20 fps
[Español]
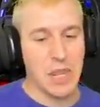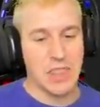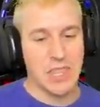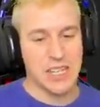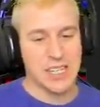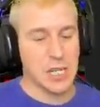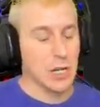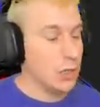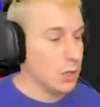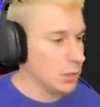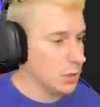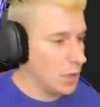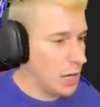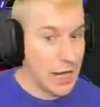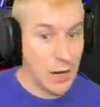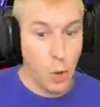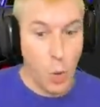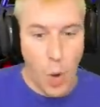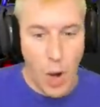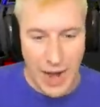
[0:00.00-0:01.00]
de precisión
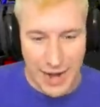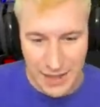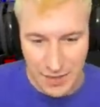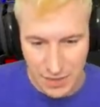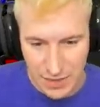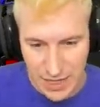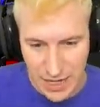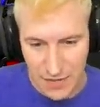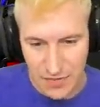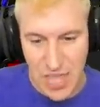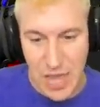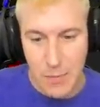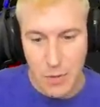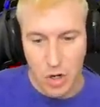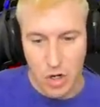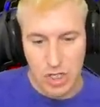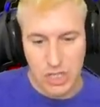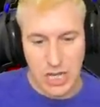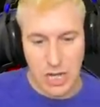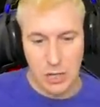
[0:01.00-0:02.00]
40, eh,
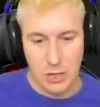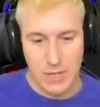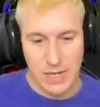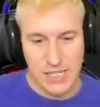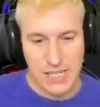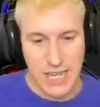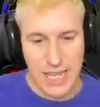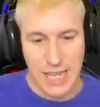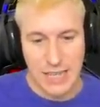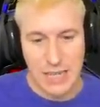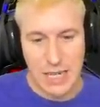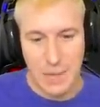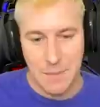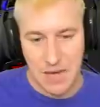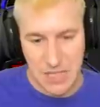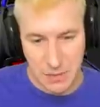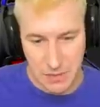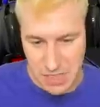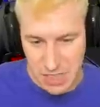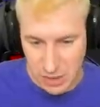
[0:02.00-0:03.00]
demostrado más allá,
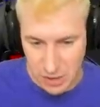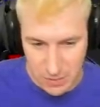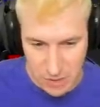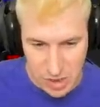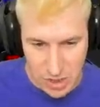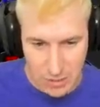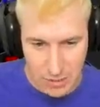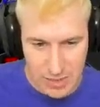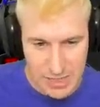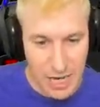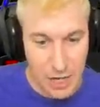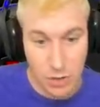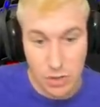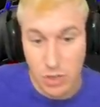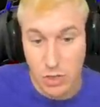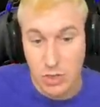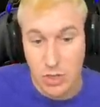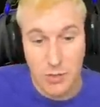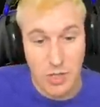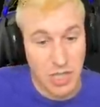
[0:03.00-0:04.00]
trampas de visión demostrado más allá,
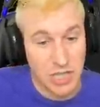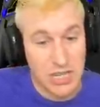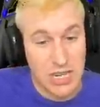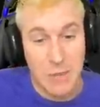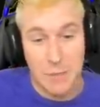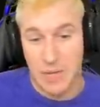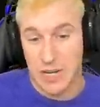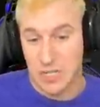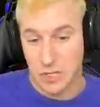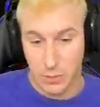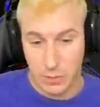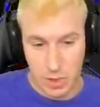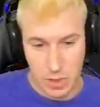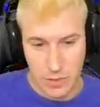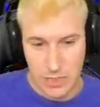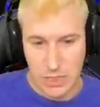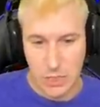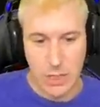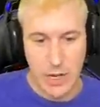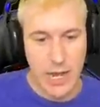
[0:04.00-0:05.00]
otro tipo de trampas, no
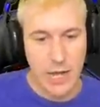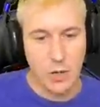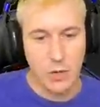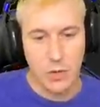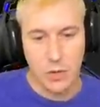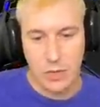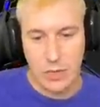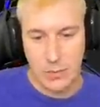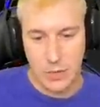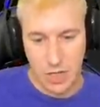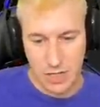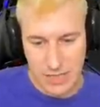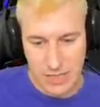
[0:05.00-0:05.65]
hemos visto nada de conducta